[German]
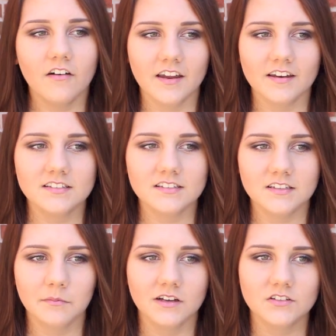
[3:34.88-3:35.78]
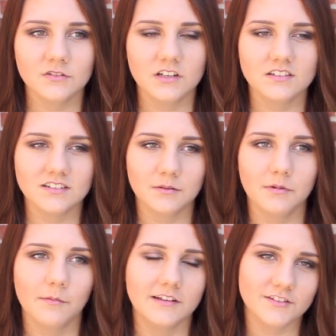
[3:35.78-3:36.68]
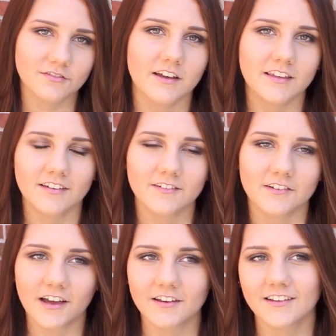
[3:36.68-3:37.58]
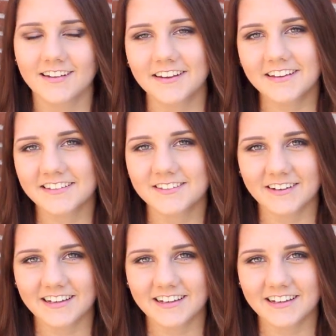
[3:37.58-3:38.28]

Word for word: dann ist es immer so, dass ich immer mein Zwei- und Einjähriges